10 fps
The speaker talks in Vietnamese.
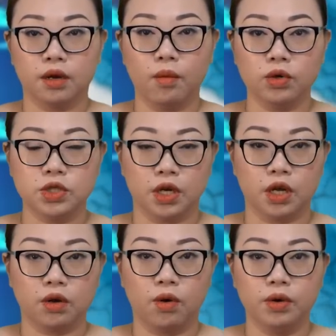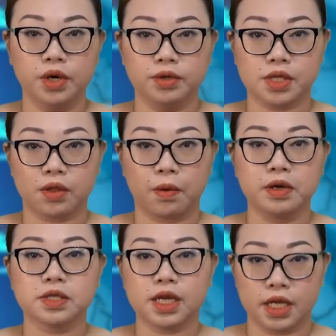Bộ trưởng Ngân khố New South
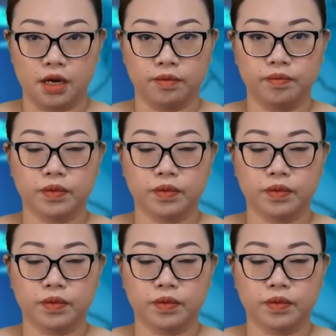Wales xác nhận.